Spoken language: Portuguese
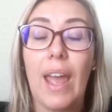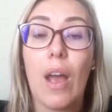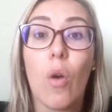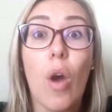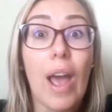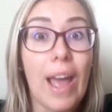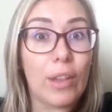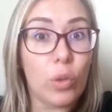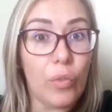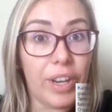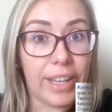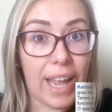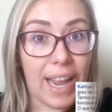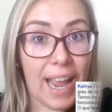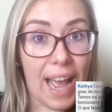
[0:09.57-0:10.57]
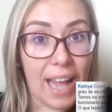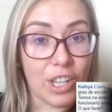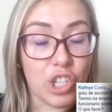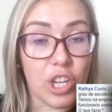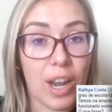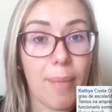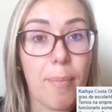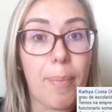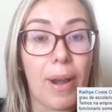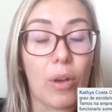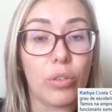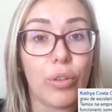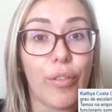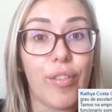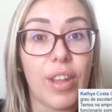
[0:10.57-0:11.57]
Qual é a dúvida da Kátia? Ela me
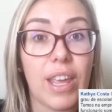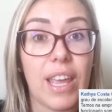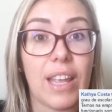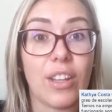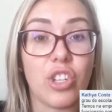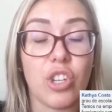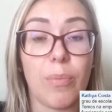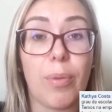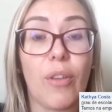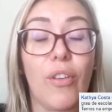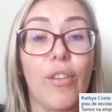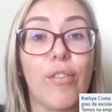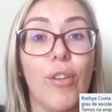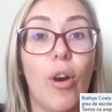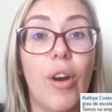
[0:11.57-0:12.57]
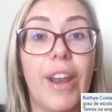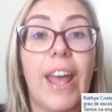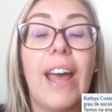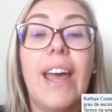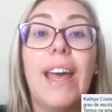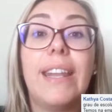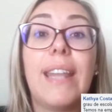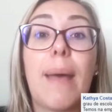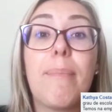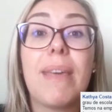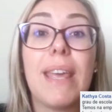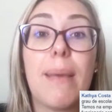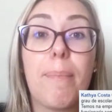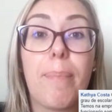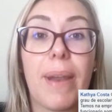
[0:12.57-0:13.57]
pergunta o seguinte: professora, na
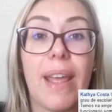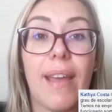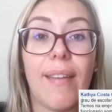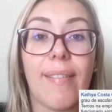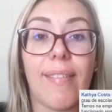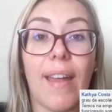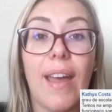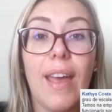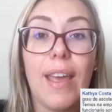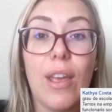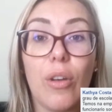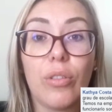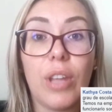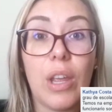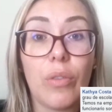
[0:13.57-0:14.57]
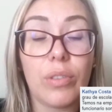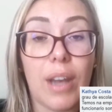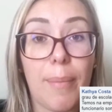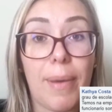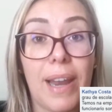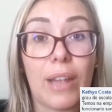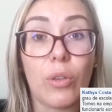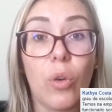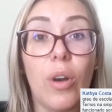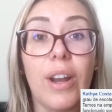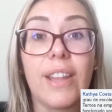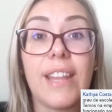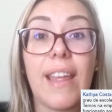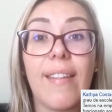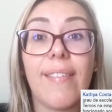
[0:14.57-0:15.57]
minha empresa eu tenho um trabalhador
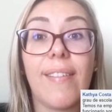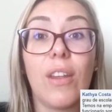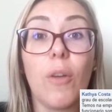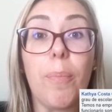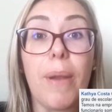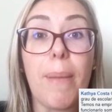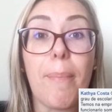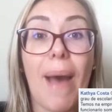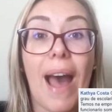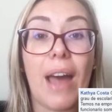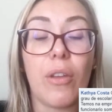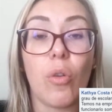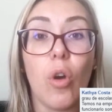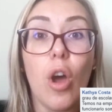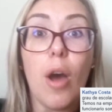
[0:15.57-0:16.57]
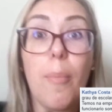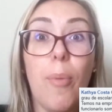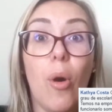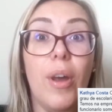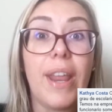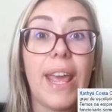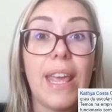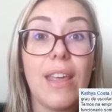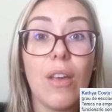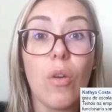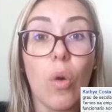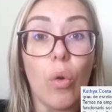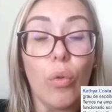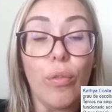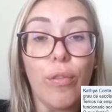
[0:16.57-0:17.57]
que tem ensino primário, porém, em
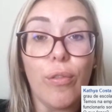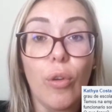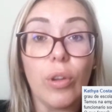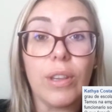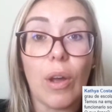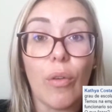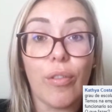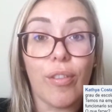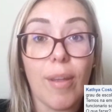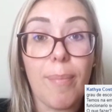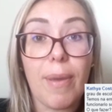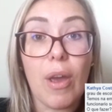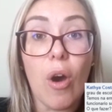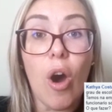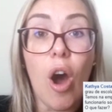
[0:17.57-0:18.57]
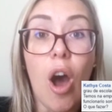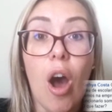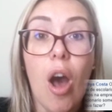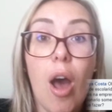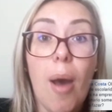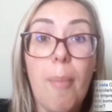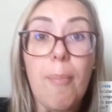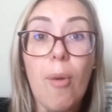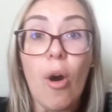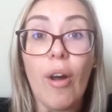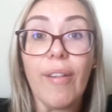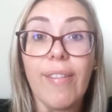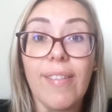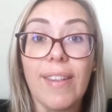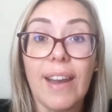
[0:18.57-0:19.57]
consulta ao CBO,
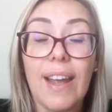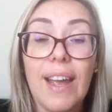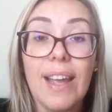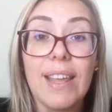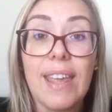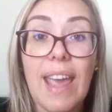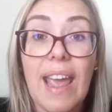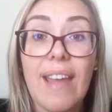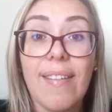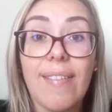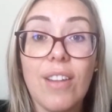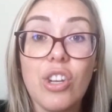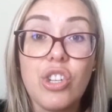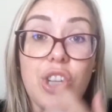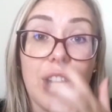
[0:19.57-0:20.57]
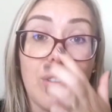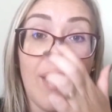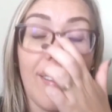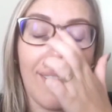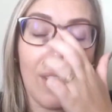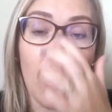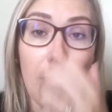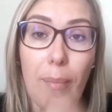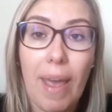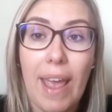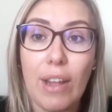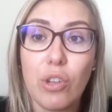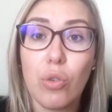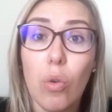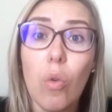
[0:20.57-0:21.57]
mostra que é exigido ensino
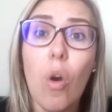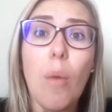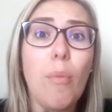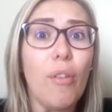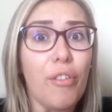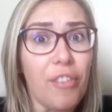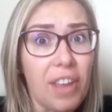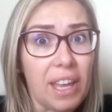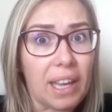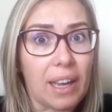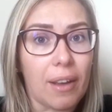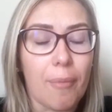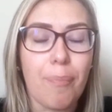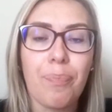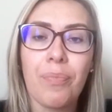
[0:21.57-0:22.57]
médio. Como fica?